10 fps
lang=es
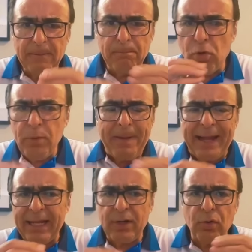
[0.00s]
muy
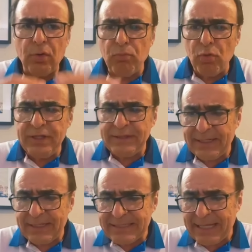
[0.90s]
parejo, muy
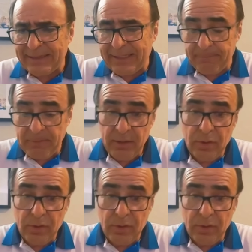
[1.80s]
interesante.